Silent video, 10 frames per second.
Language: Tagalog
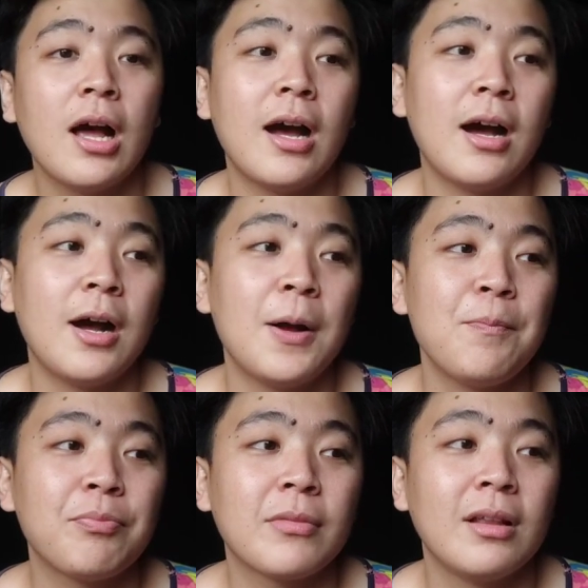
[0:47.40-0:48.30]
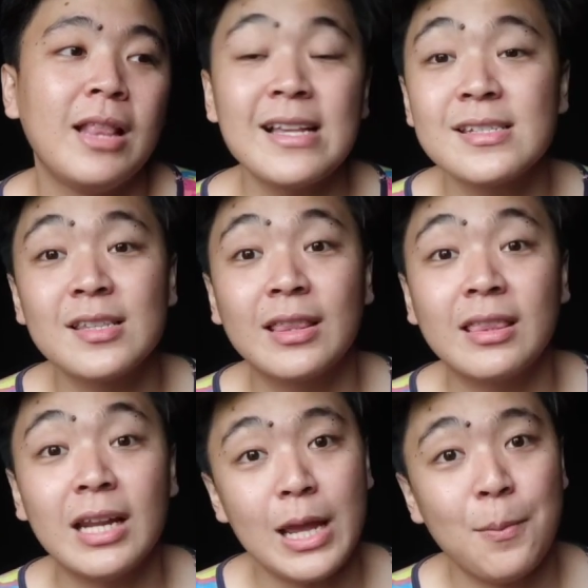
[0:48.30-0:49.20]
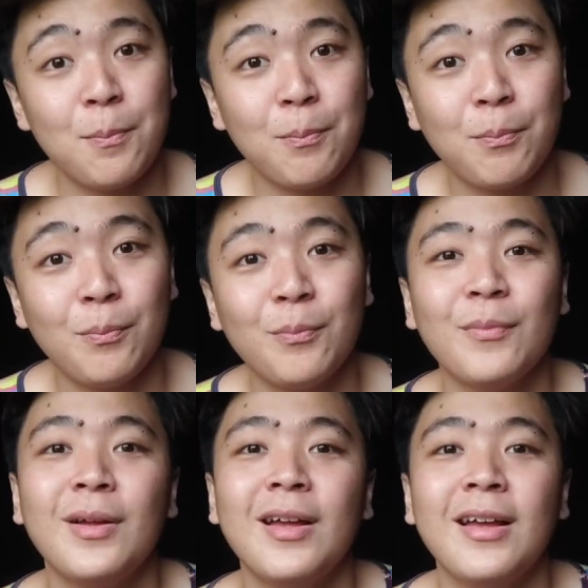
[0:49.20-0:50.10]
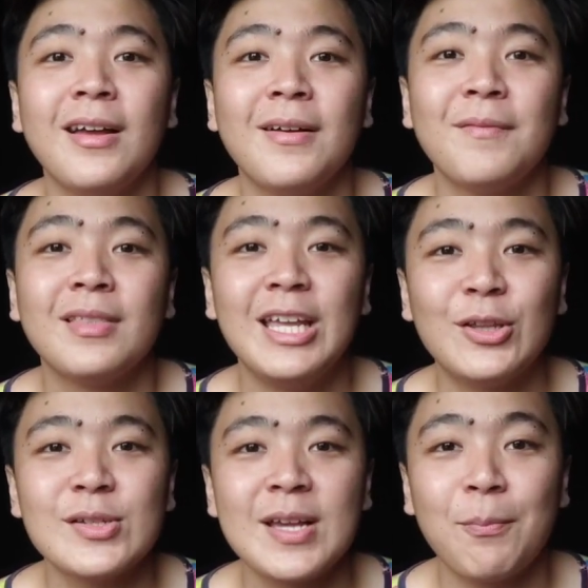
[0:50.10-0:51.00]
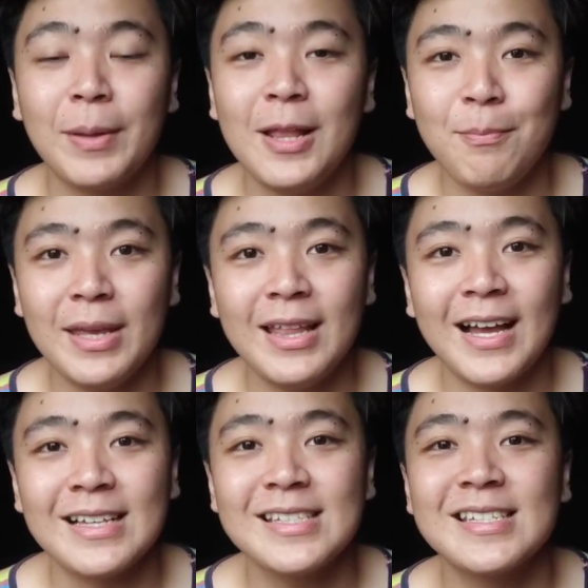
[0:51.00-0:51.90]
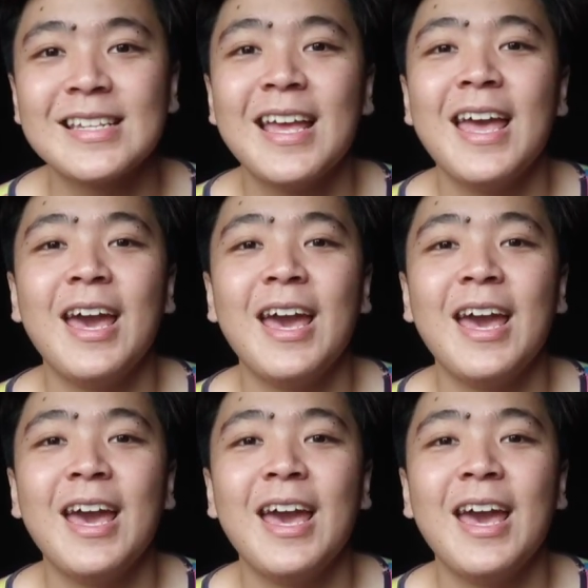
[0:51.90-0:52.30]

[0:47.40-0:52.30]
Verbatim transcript: um, last trip dito sa Pilipinas.